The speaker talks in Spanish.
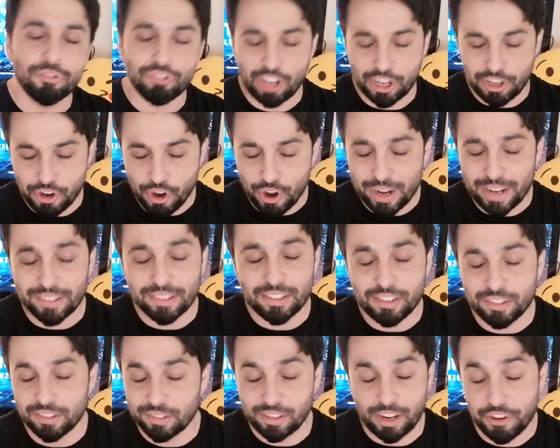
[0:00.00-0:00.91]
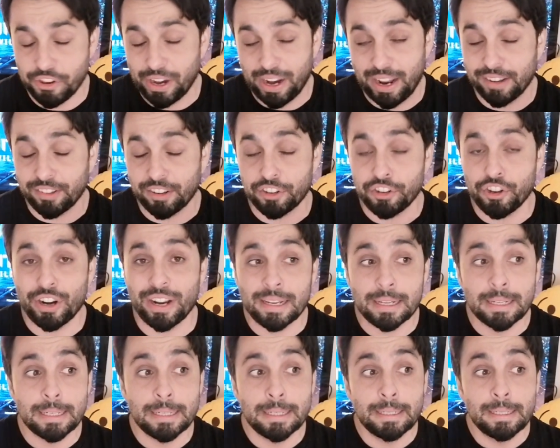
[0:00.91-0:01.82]
señores y señoras y
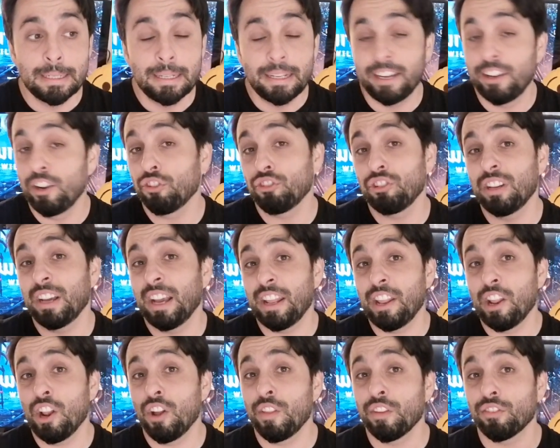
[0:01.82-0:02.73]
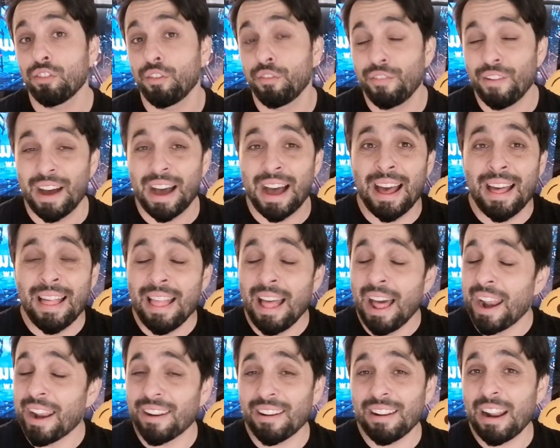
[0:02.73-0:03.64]
señores, y los ingenieros de sofá
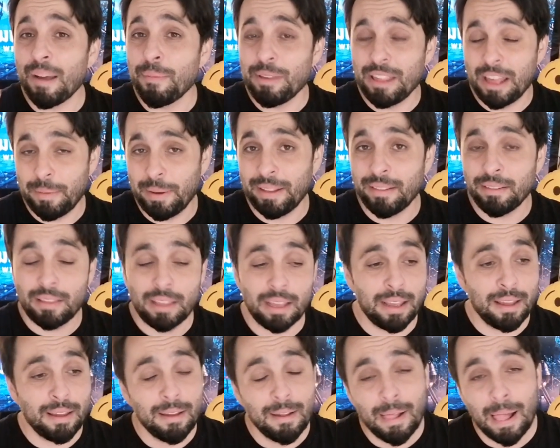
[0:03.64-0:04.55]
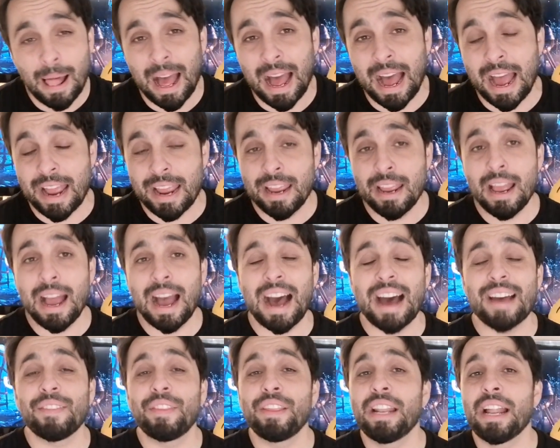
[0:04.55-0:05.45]
rápidamente ahí
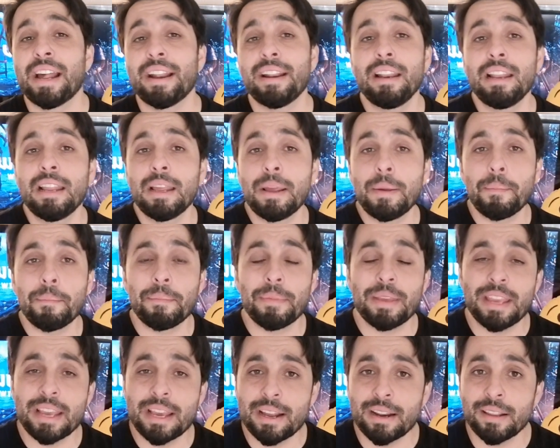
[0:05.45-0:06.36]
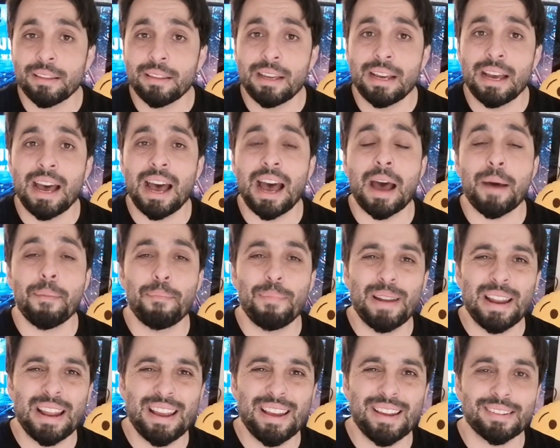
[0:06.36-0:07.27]
a tirarle mierda a
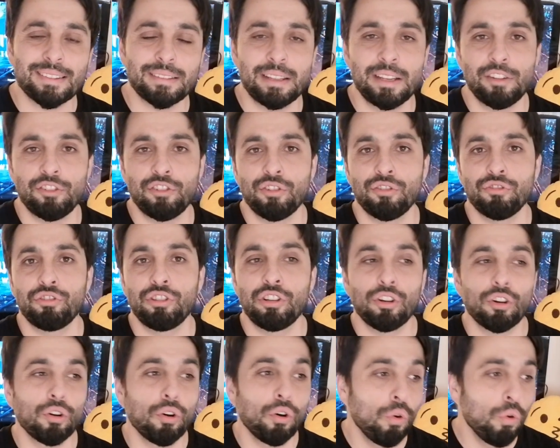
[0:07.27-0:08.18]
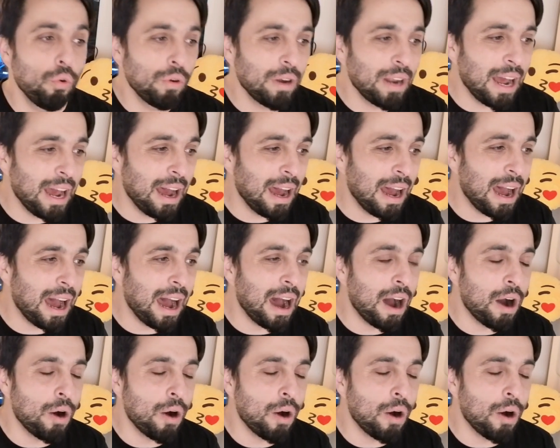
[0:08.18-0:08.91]
PlayStation 5. Una